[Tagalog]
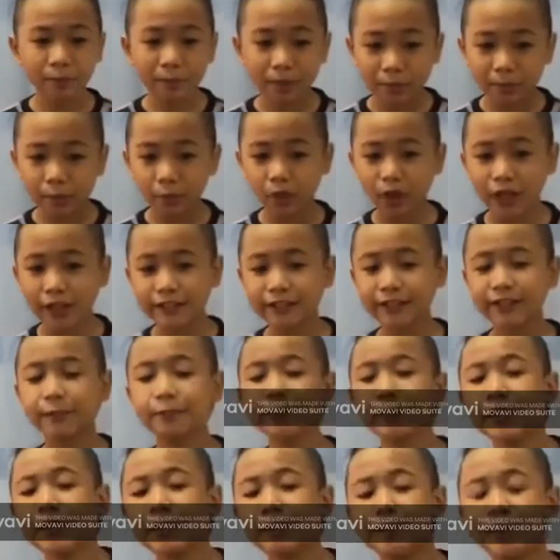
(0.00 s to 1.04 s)
Pagbukas
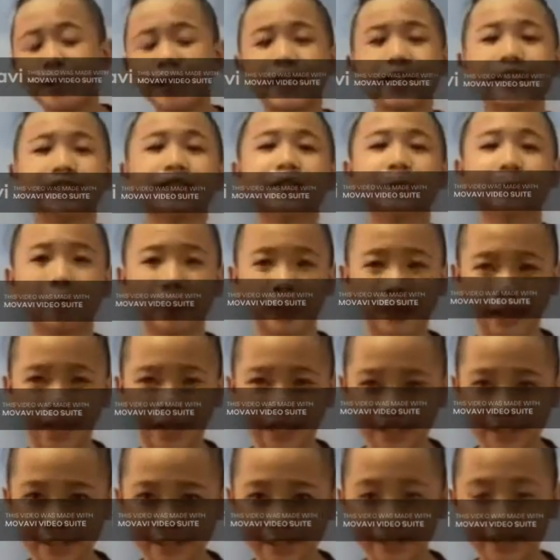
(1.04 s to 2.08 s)
ng Pilipinas sa
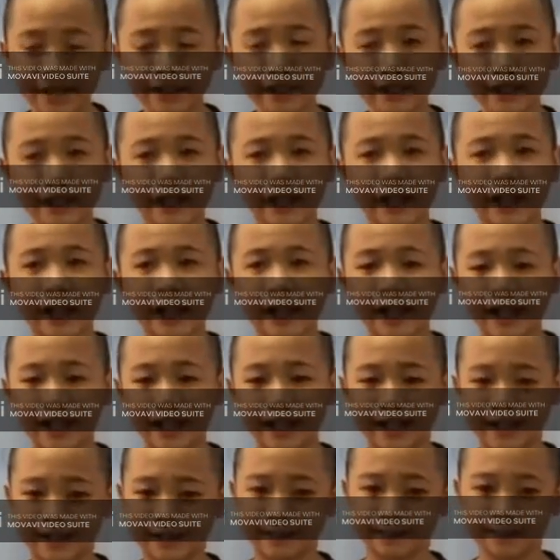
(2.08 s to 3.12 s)
pandaigdigang
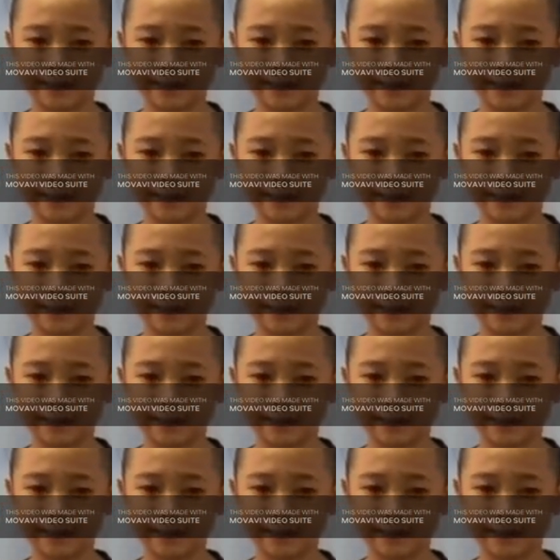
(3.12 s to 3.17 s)
kalakalan.